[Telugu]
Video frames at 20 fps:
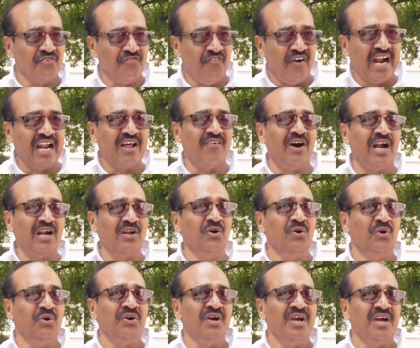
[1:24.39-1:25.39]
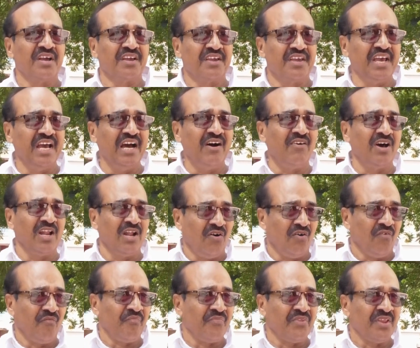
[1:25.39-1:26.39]
ఇవాళ వాళ్ళు
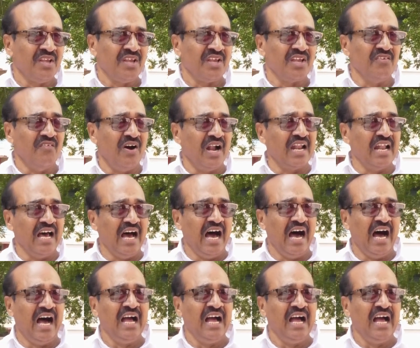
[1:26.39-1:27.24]
కేవలం ఇవాళ